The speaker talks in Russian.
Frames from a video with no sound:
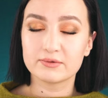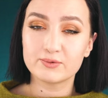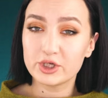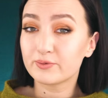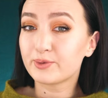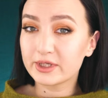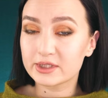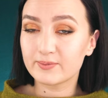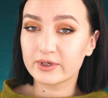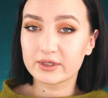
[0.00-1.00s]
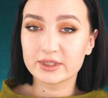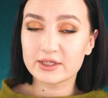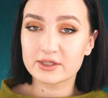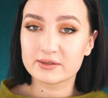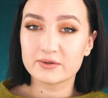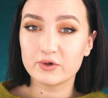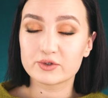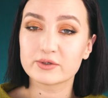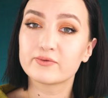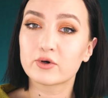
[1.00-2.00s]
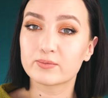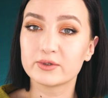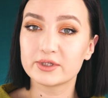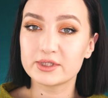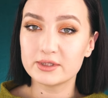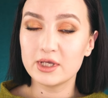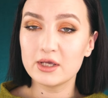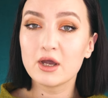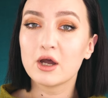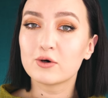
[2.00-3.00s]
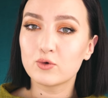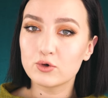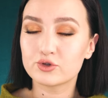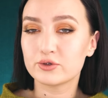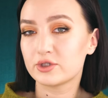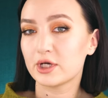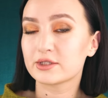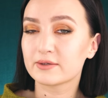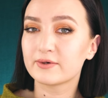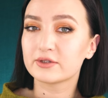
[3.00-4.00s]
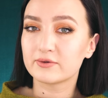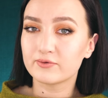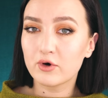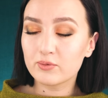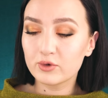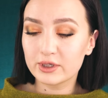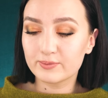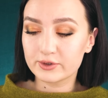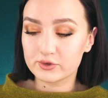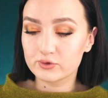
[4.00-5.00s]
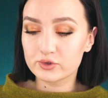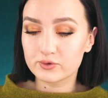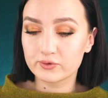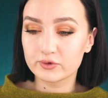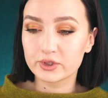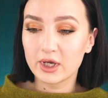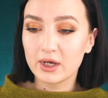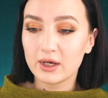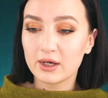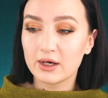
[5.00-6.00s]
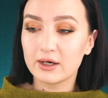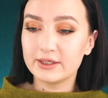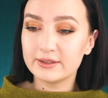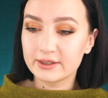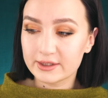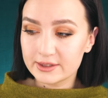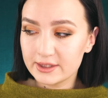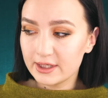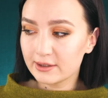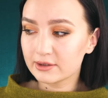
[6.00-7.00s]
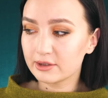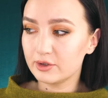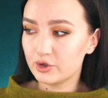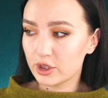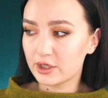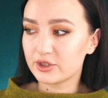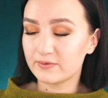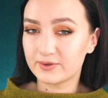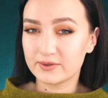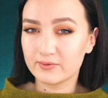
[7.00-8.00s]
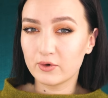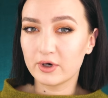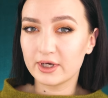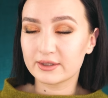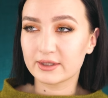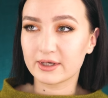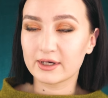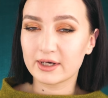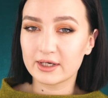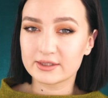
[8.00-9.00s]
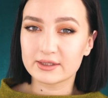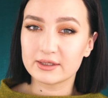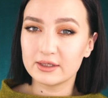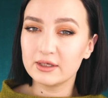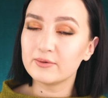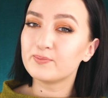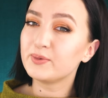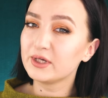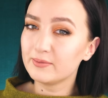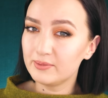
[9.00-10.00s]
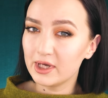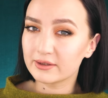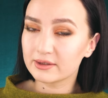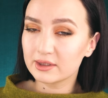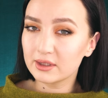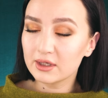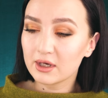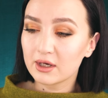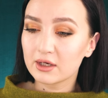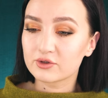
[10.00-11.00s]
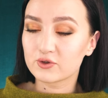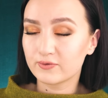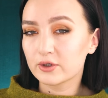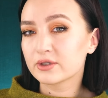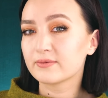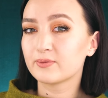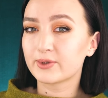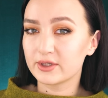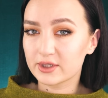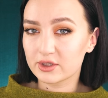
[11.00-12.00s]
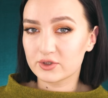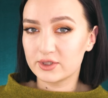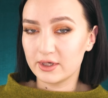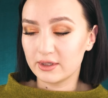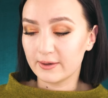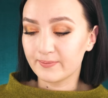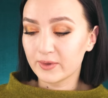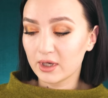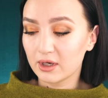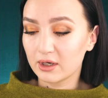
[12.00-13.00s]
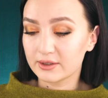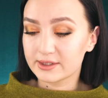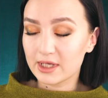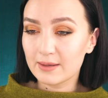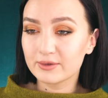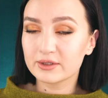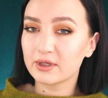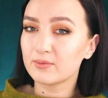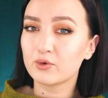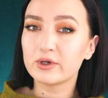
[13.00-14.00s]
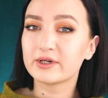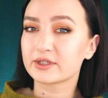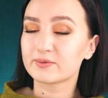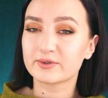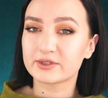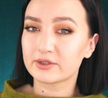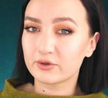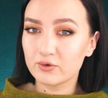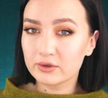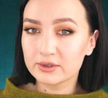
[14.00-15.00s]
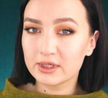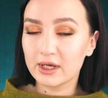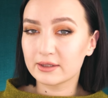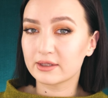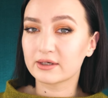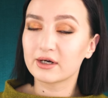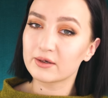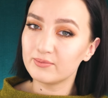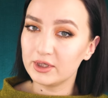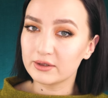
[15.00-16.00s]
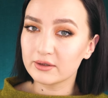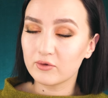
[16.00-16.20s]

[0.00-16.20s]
Вообще, в принципе, когда создается формула теней, очень часто в этой формуле присутствуют ингредиенты, и чаще всего это как раз-таки пигменты животного происхождения. А самый наиболее распространенный это кармин.